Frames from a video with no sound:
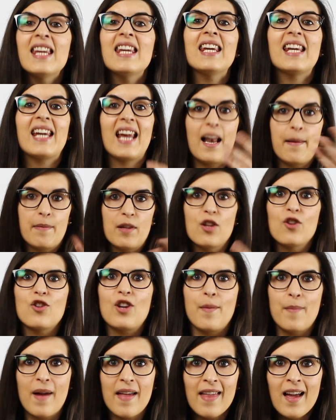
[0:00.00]
y que la
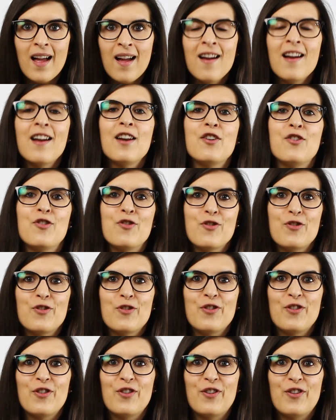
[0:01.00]
videollamada
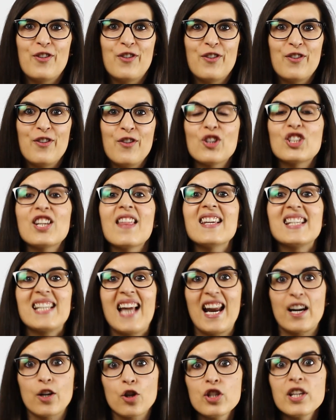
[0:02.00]
no se
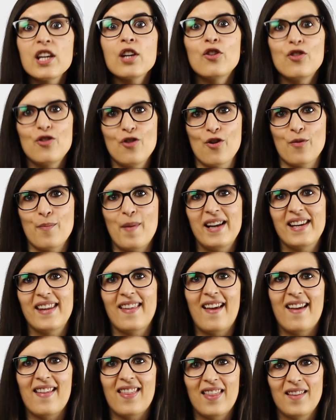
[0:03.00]
desarrolle con
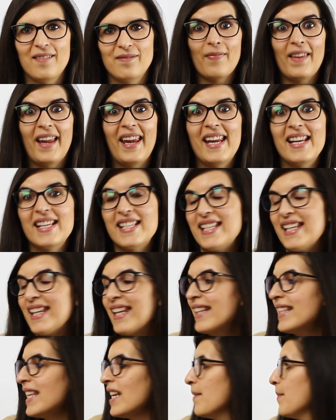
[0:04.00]
normalidad. El
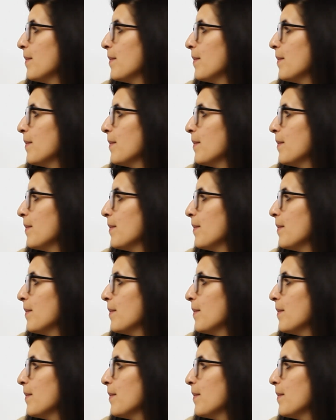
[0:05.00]
siguiente